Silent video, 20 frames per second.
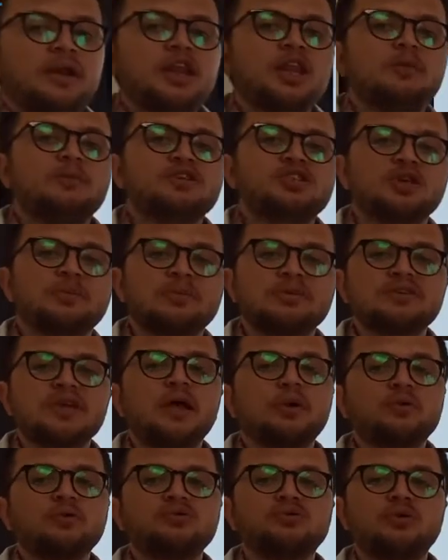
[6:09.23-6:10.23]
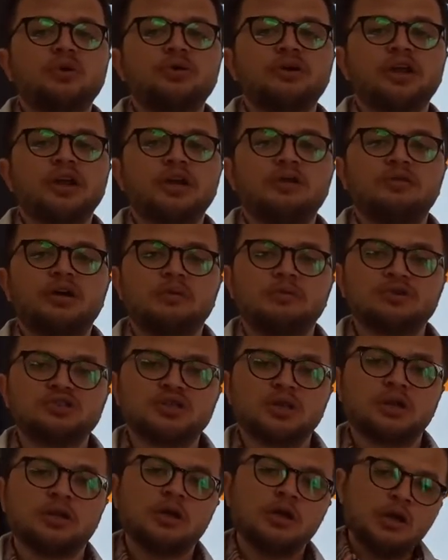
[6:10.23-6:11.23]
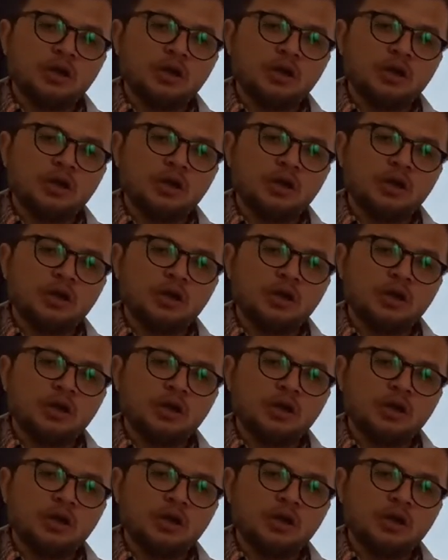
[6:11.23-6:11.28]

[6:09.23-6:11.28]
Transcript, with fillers: ne demiştik mesela Rusya örneğini vermiştik.